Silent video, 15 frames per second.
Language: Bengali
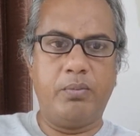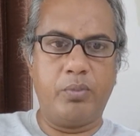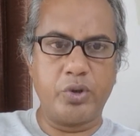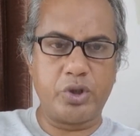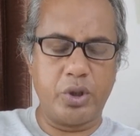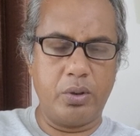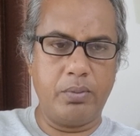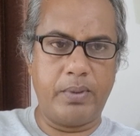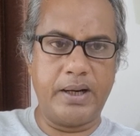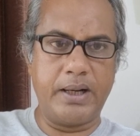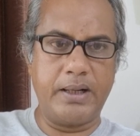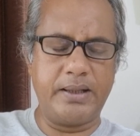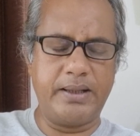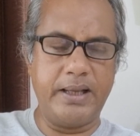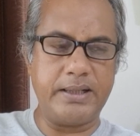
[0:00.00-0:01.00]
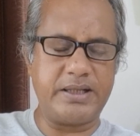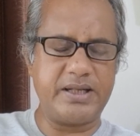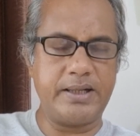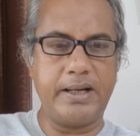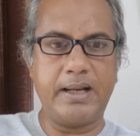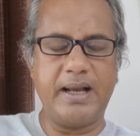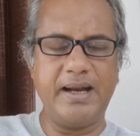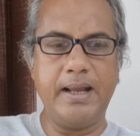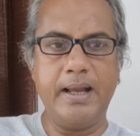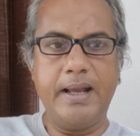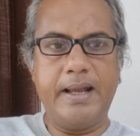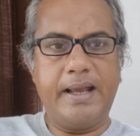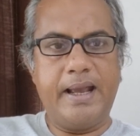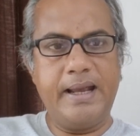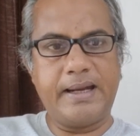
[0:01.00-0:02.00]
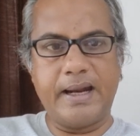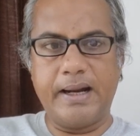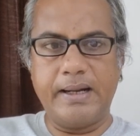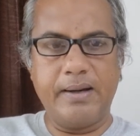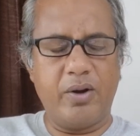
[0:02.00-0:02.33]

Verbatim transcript: মুসলমানের দেশ সেখানে এটা